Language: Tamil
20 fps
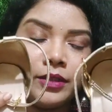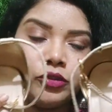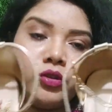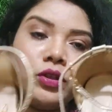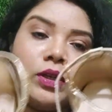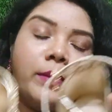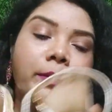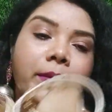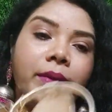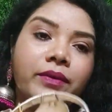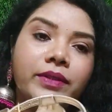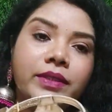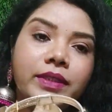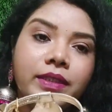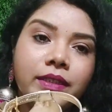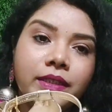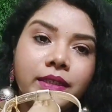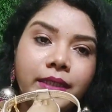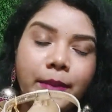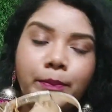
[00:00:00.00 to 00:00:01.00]
ஸோ நம்ம
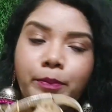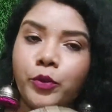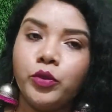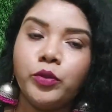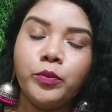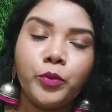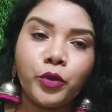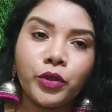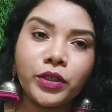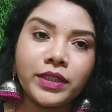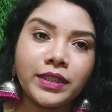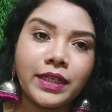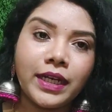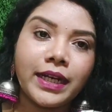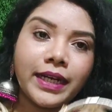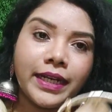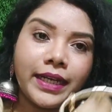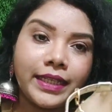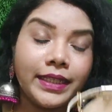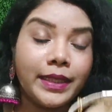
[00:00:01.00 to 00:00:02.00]
வந்து எப்போதும்
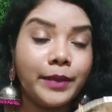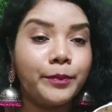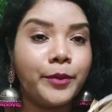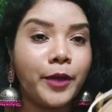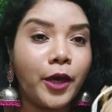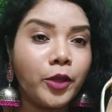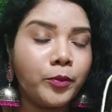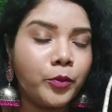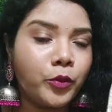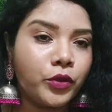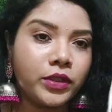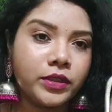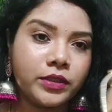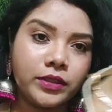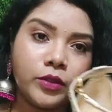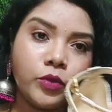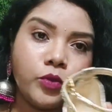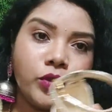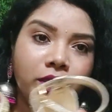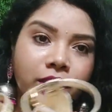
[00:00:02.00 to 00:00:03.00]
போடுறதுலாம் கிடையாது எப்பயாவது
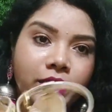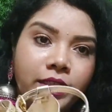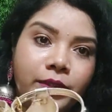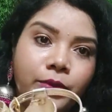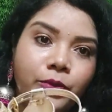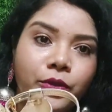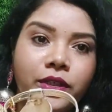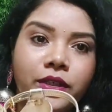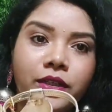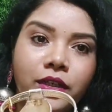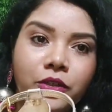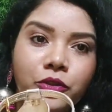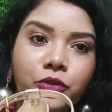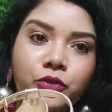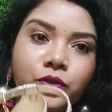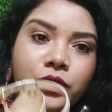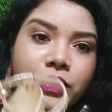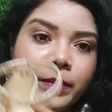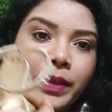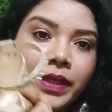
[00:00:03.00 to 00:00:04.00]
போடுறதுக்கு ஒன்று ஒன் ஆர்
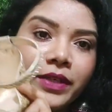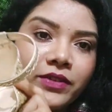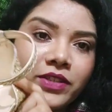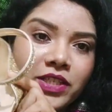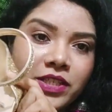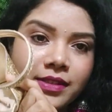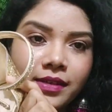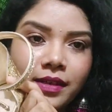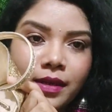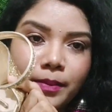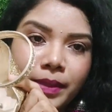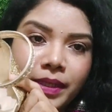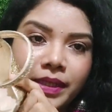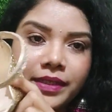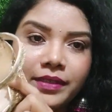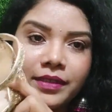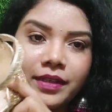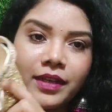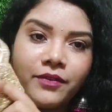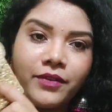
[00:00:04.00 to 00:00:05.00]
டூ இந்த மாதிரி வச்சுக்கலாம்
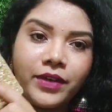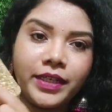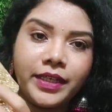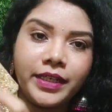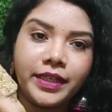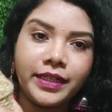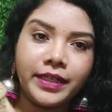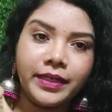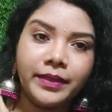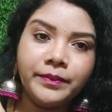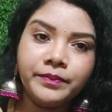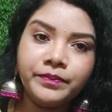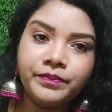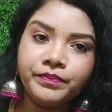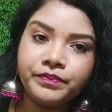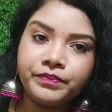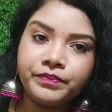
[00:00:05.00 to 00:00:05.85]
அப்படின்ட்டு தான் நான் வாங்கியிருக்கேன்